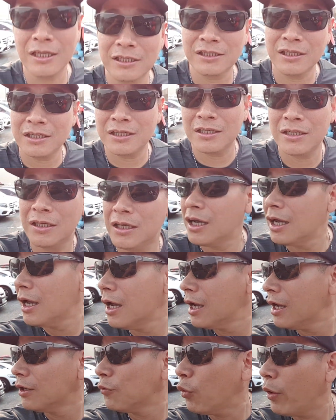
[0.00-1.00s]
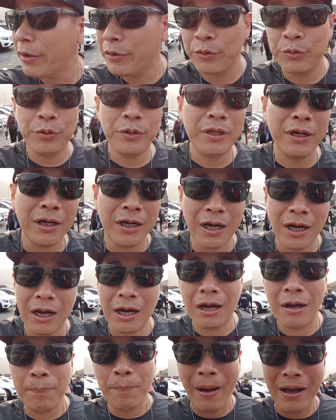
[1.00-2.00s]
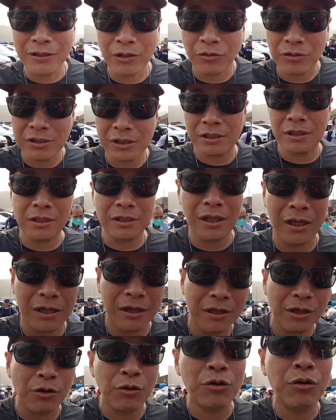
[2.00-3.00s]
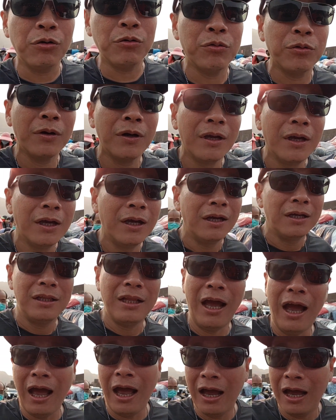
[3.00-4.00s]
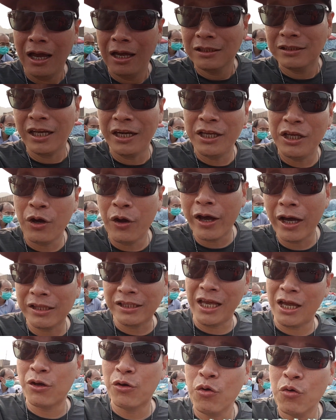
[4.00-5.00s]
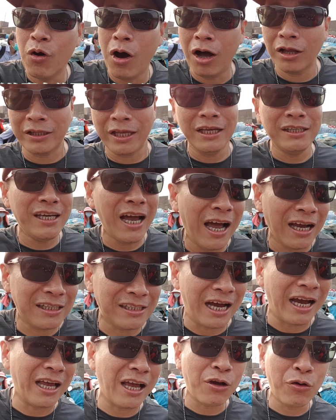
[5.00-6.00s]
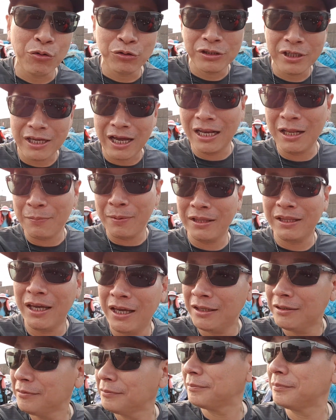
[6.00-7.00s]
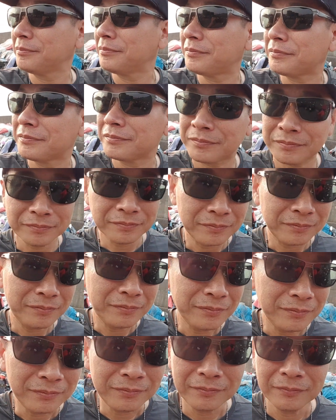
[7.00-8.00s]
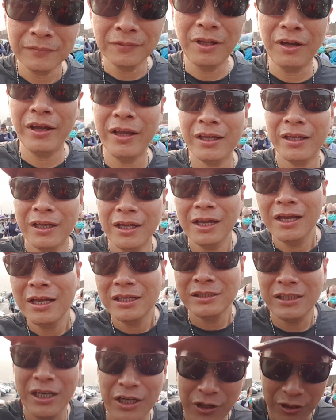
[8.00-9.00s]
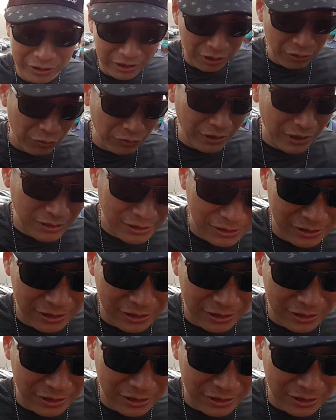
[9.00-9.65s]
里是位于那个八斗子的油库，那这里有一个典故哦，等一下讲一个故事给你们听。对。 这里有个典故，这